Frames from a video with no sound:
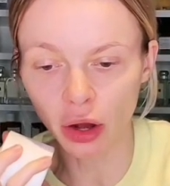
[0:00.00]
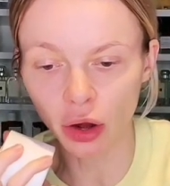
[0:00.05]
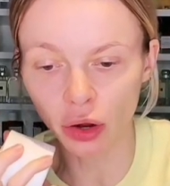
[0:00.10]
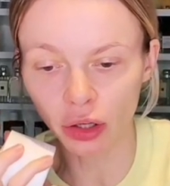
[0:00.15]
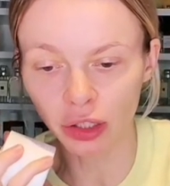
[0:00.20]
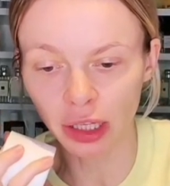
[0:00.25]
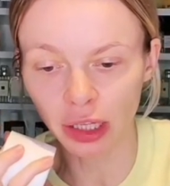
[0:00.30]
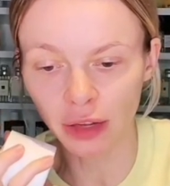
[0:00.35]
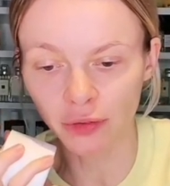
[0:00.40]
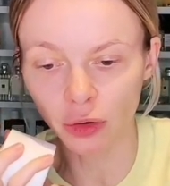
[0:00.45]

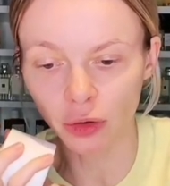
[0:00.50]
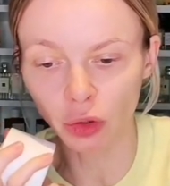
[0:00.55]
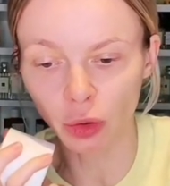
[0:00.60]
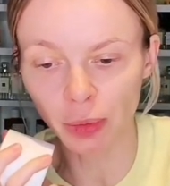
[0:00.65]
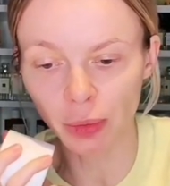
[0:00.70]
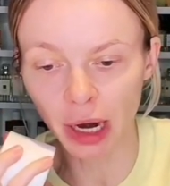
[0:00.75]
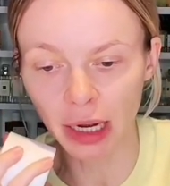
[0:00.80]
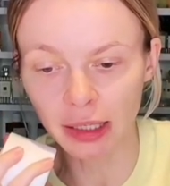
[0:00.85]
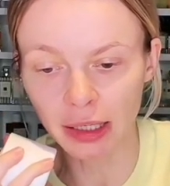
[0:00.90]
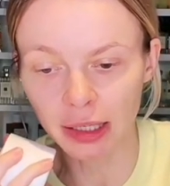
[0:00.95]
ideolo
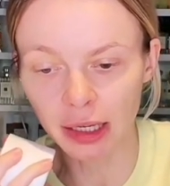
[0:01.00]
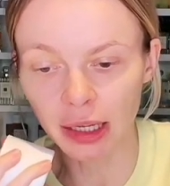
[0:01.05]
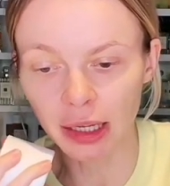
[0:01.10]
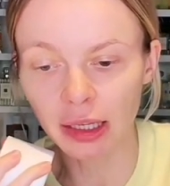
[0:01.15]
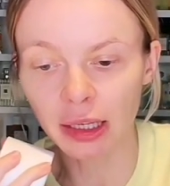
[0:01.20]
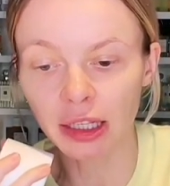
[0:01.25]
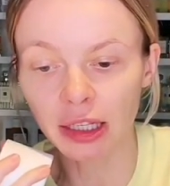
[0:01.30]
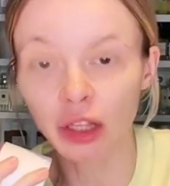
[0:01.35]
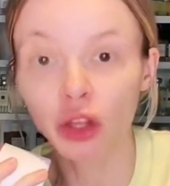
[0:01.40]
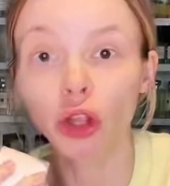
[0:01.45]
nadawał do
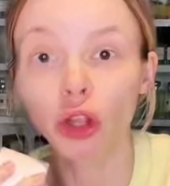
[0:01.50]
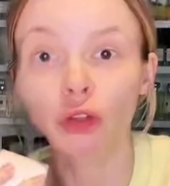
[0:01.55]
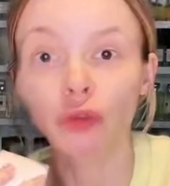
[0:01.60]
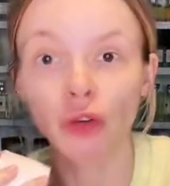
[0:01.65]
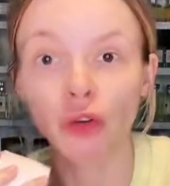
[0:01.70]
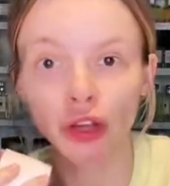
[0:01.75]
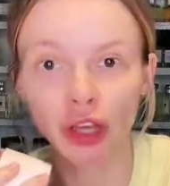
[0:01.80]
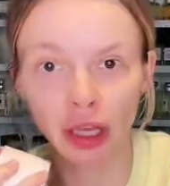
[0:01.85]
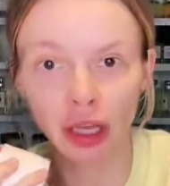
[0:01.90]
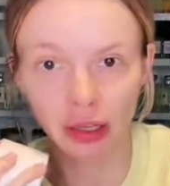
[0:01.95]
pracy,
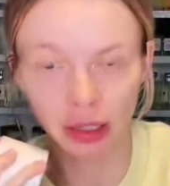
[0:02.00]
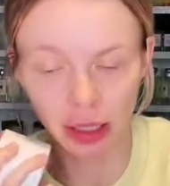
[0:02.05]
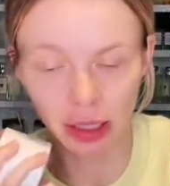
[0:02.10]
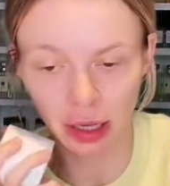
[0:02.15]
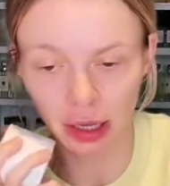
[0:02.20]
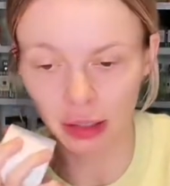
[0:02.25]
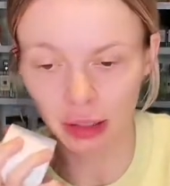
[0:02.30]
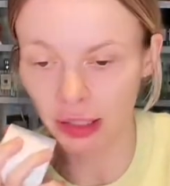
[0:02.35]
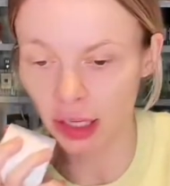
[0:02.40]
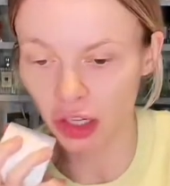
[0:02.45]
do
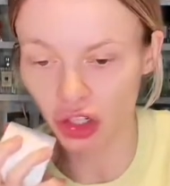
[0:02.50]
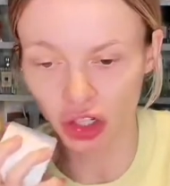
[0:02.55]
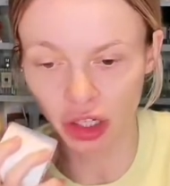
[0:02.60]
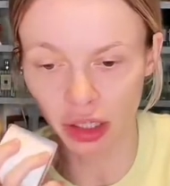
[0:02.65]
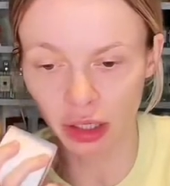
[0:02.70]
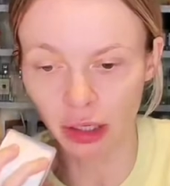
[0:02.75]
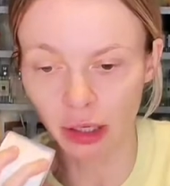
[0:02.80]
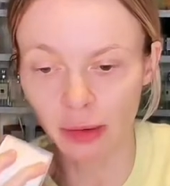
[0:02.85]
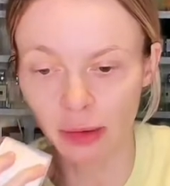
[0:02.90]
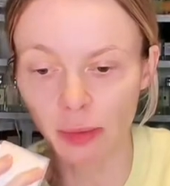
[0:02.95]
twojej te,
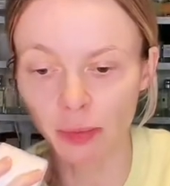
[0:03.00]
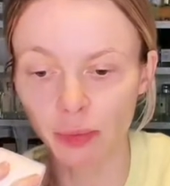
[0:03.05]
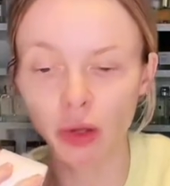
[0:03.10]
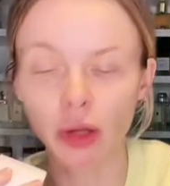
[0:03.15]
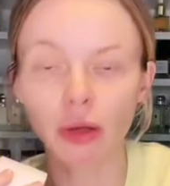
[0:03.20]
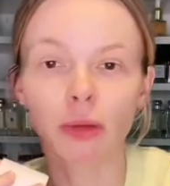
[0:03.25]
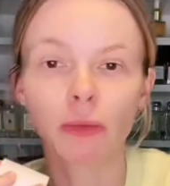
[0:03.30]
też e,